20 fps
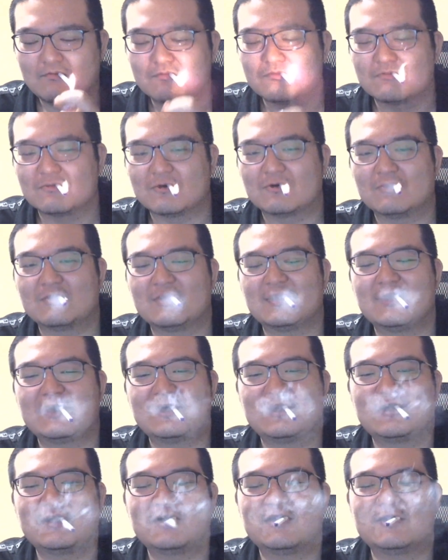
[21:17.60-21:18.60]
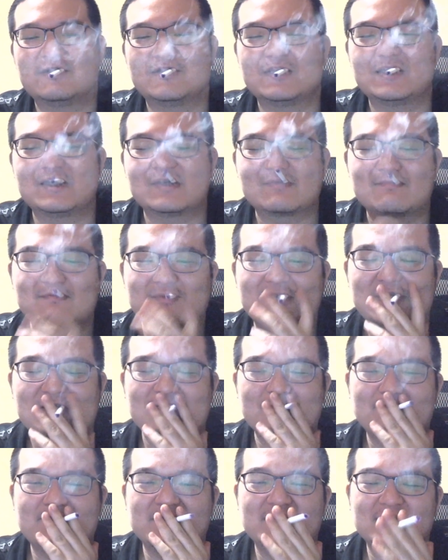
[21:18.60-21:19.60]
もうこれは、
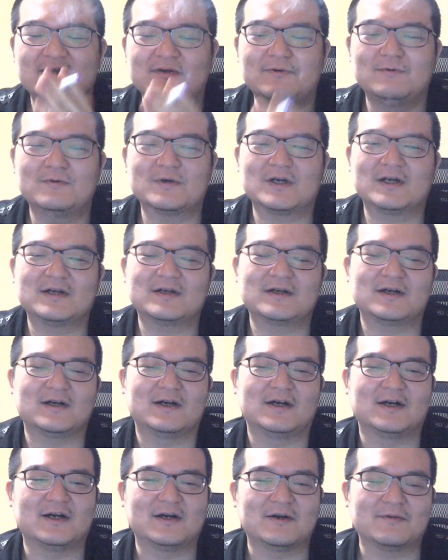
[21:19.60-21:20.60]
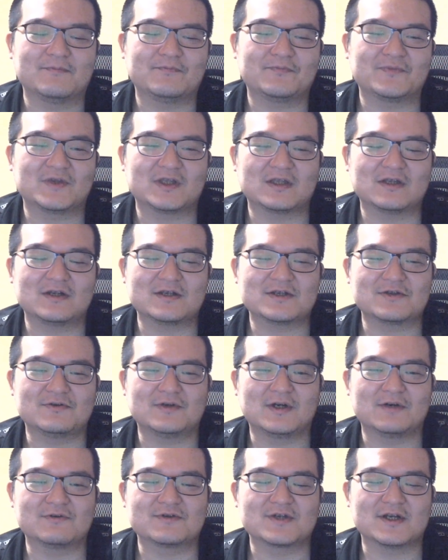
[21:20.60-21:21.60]
返品交換か、新しく
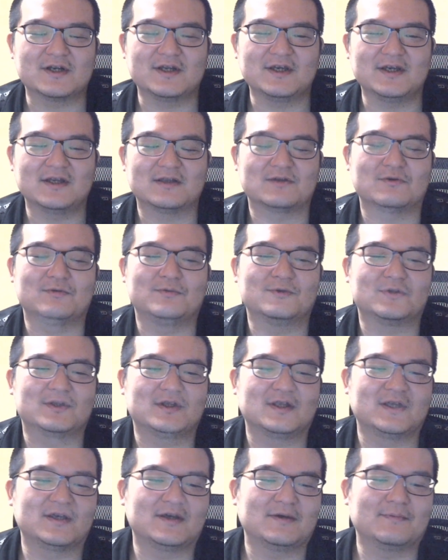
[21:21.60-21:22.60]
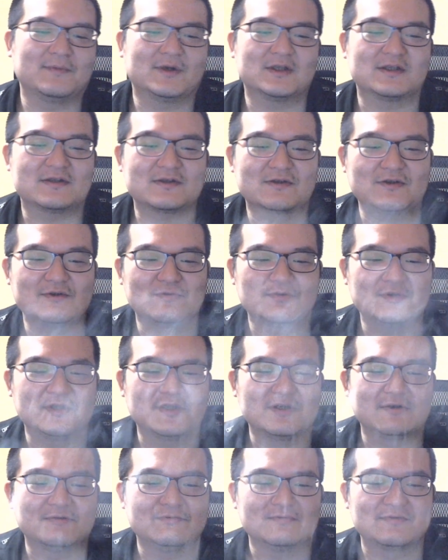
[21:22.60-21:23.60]
買うしかねえと思って、また次の日
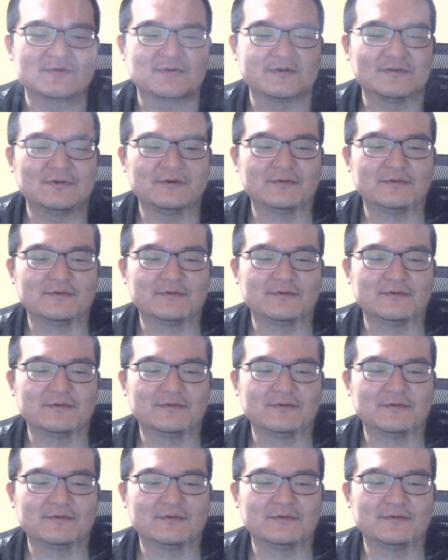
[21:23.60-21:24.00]
行くんですよ。